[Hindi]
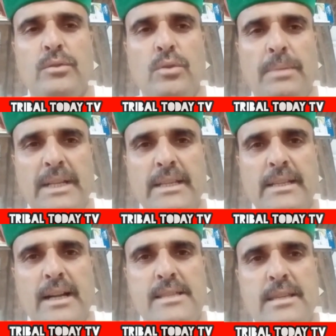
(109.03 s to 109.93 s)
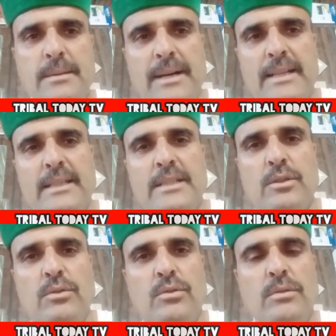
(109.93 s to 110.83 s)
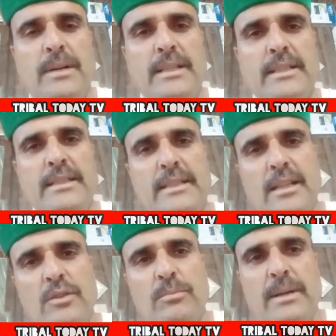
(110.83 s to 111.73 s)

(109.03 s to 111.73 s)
तो बड़ी अच्छी बात है चलो कोई बात नहीं नेता तो